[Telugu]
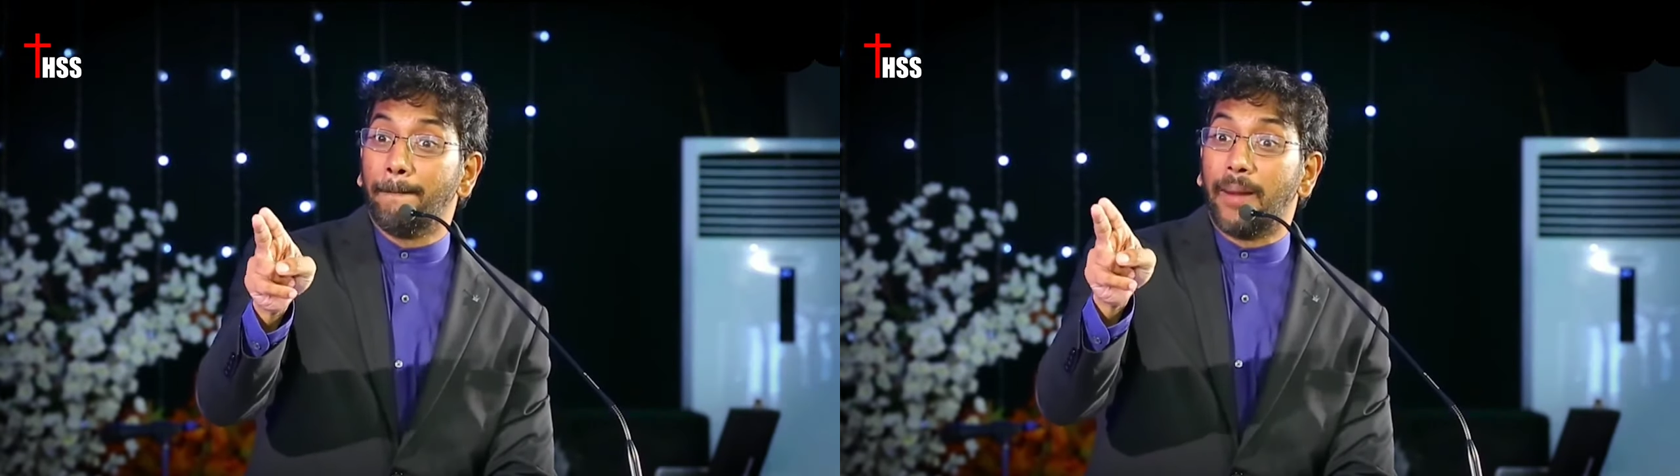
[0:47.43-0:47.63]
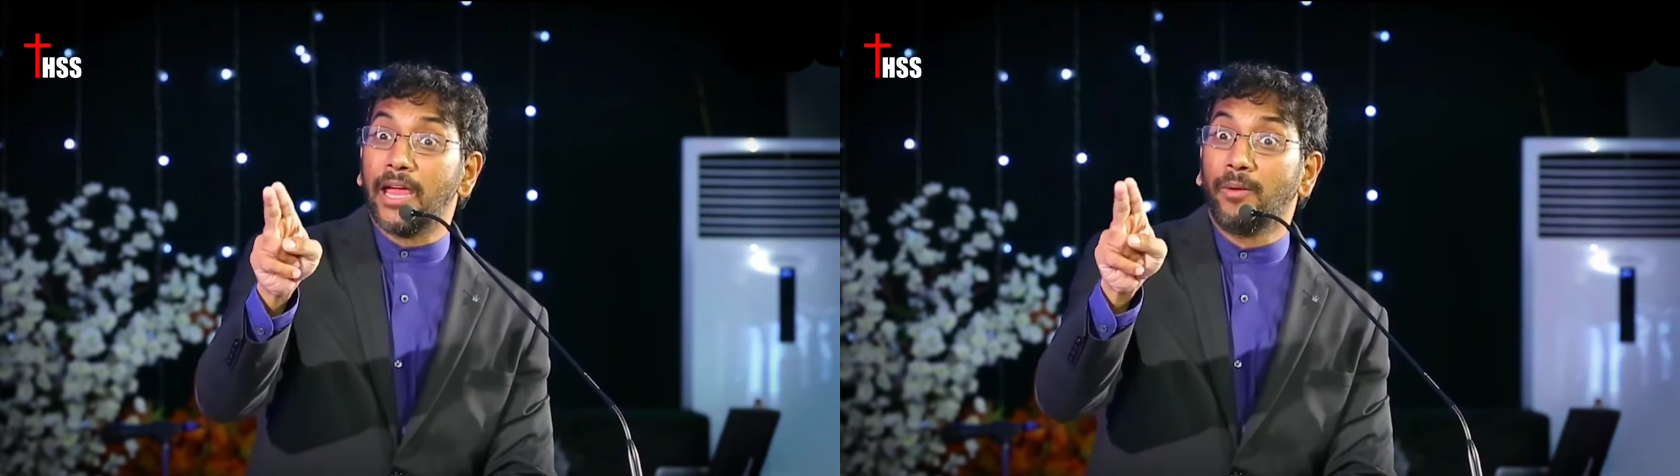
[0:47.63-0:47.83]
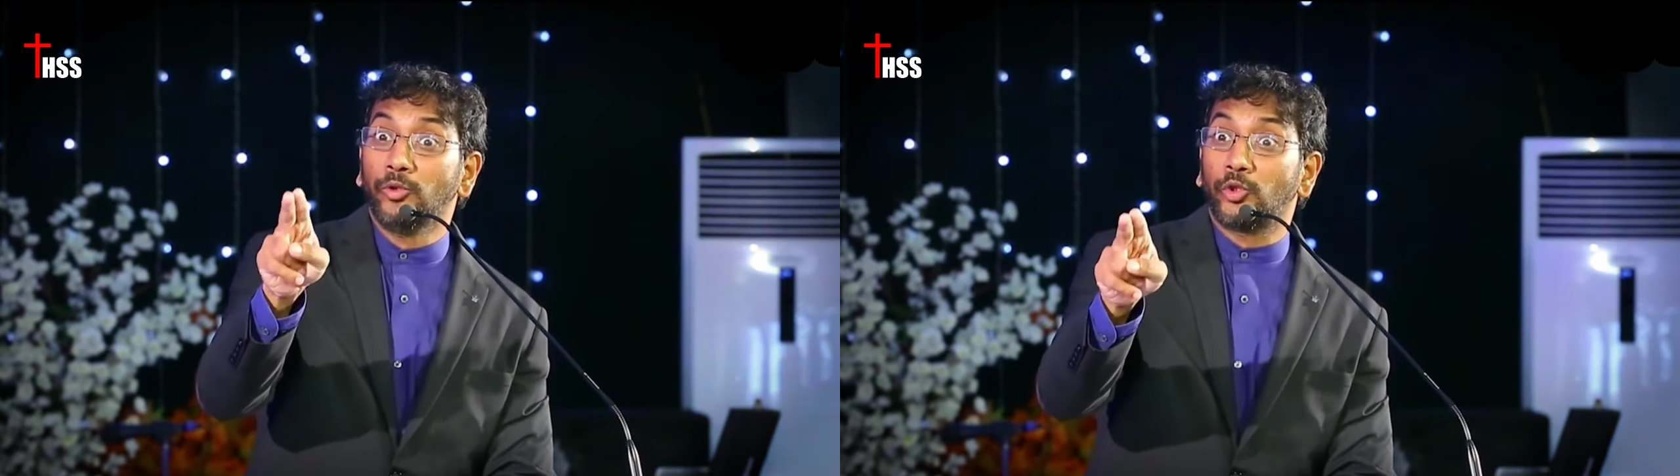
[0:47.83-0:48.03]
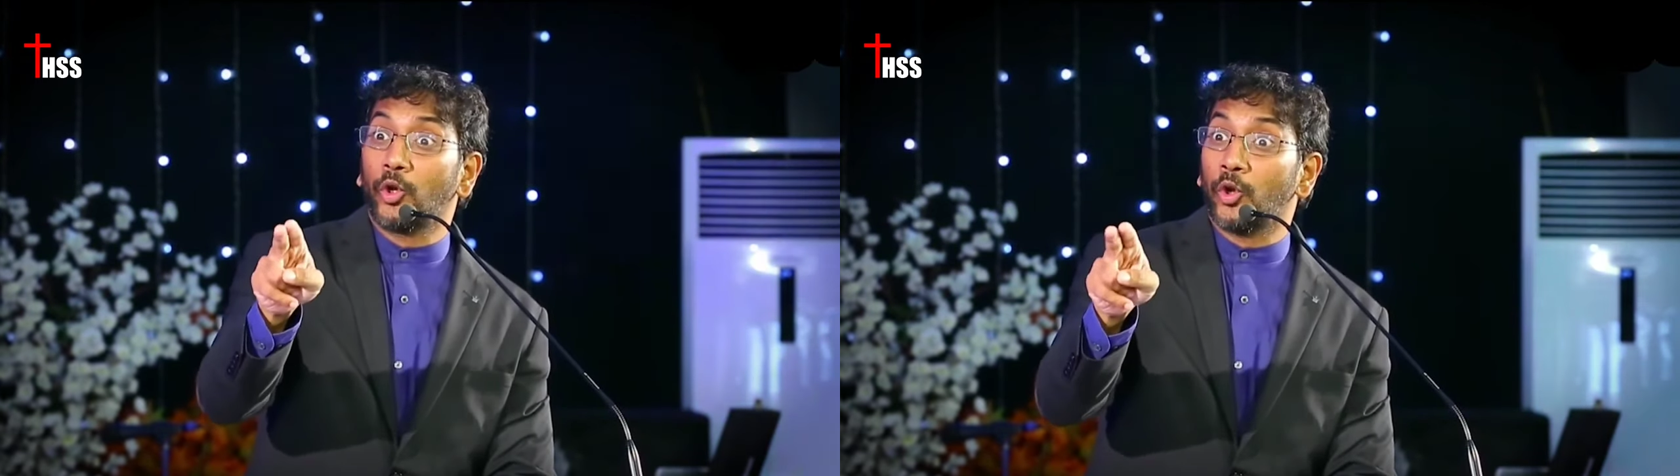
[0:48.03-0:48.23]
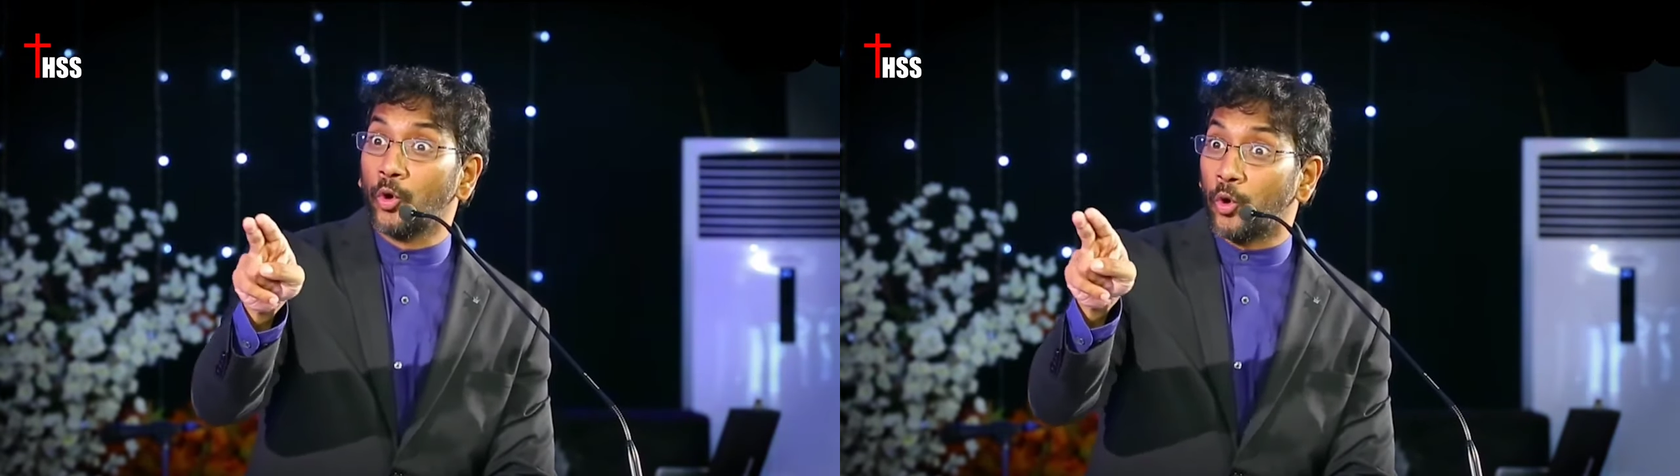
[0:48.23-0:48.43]

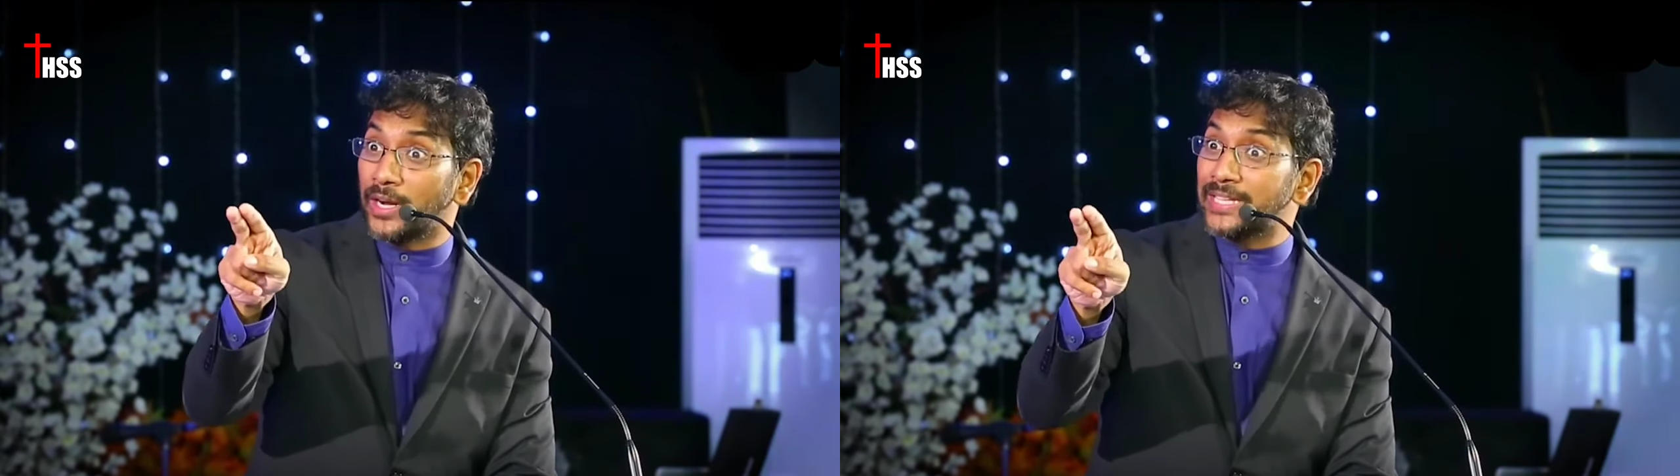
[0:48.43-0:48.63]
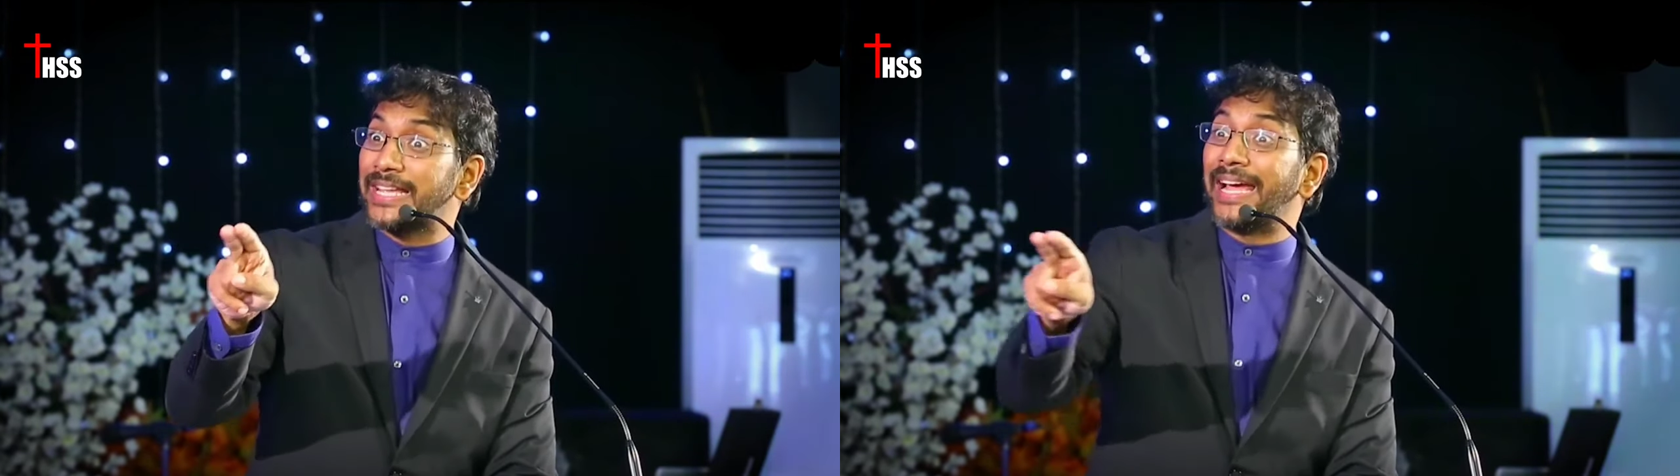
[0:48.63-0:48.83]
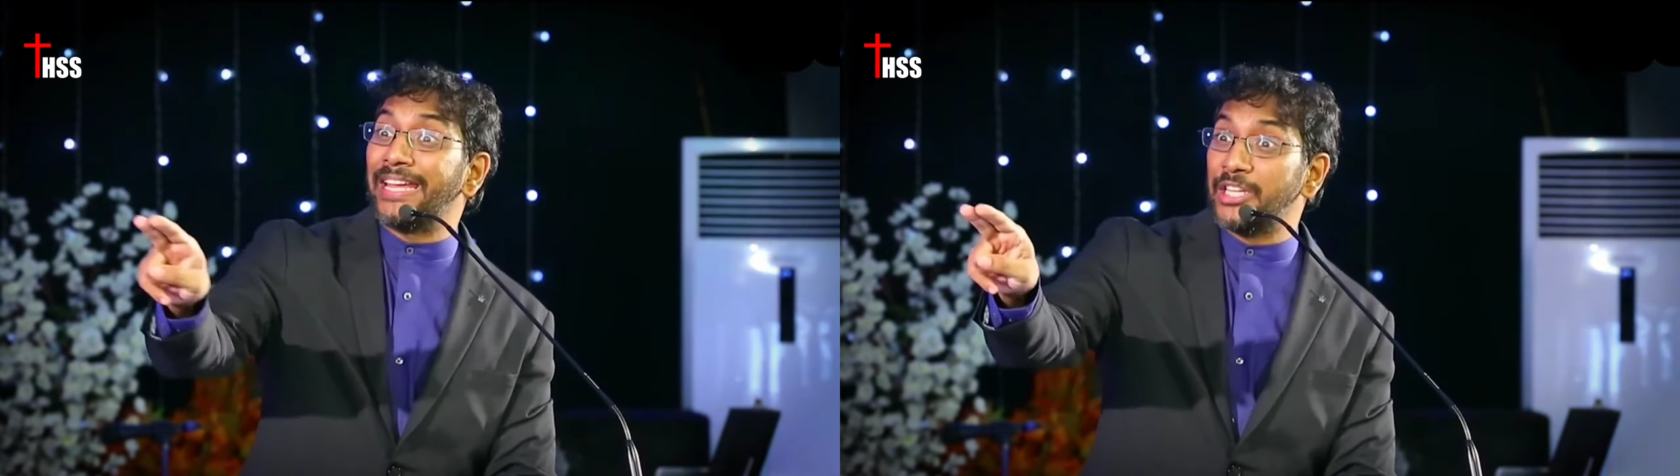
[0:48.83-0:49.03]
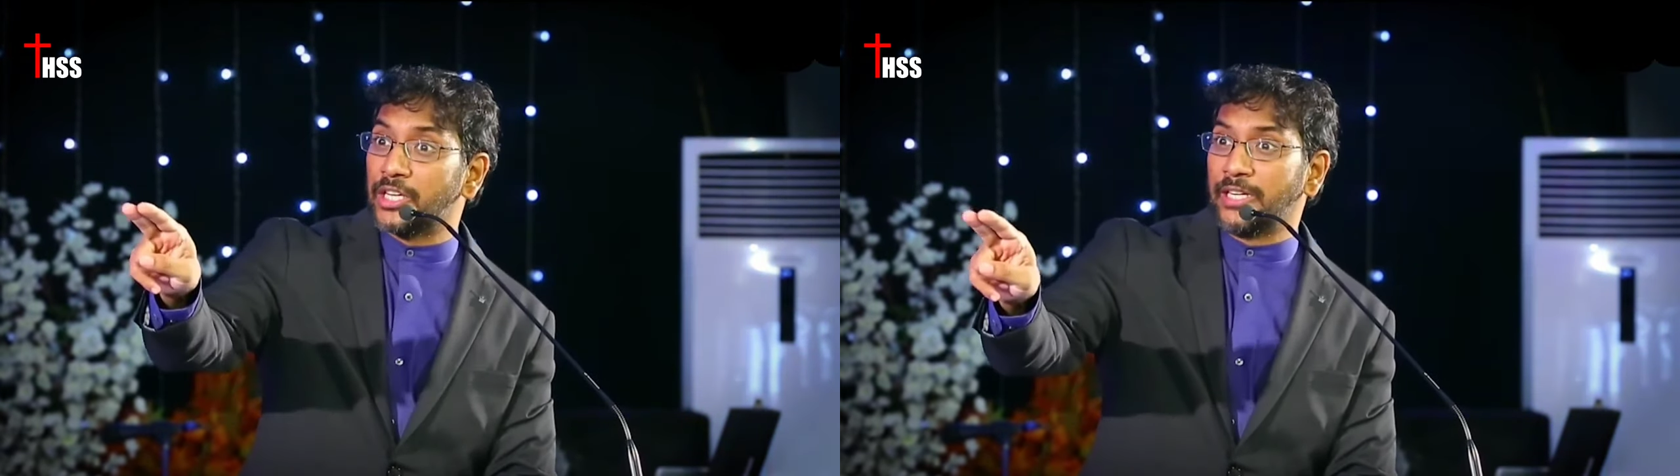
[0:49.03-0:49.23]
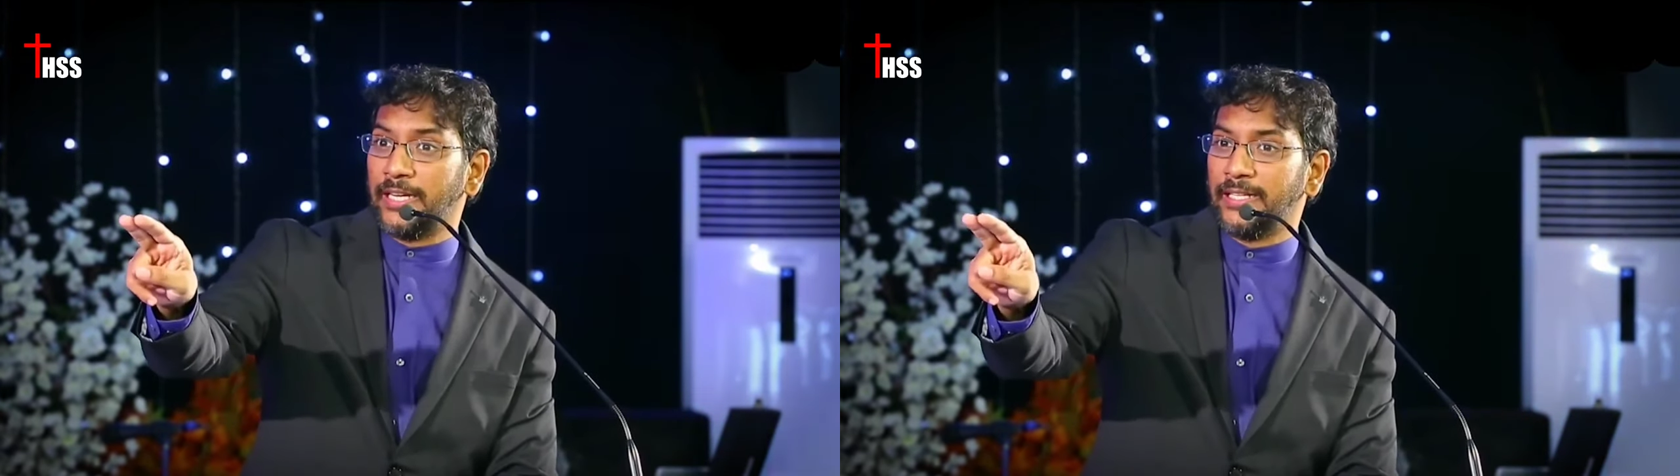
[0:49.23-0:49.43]
భయముతోనో
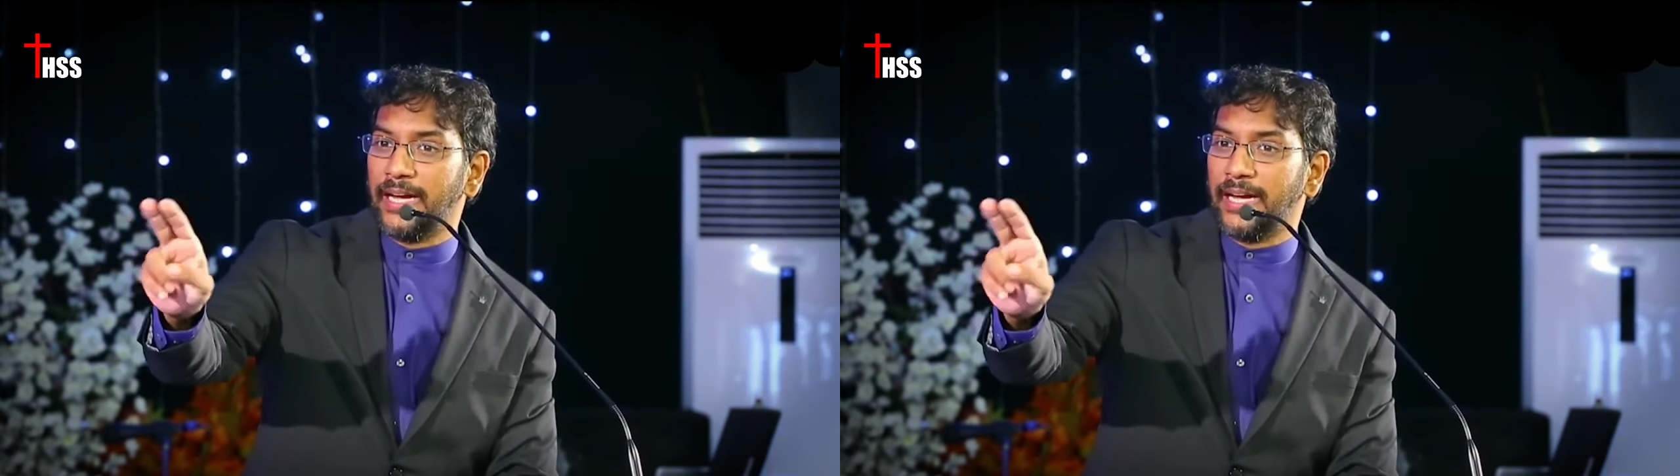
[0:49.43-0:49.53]
కొనసాగించండి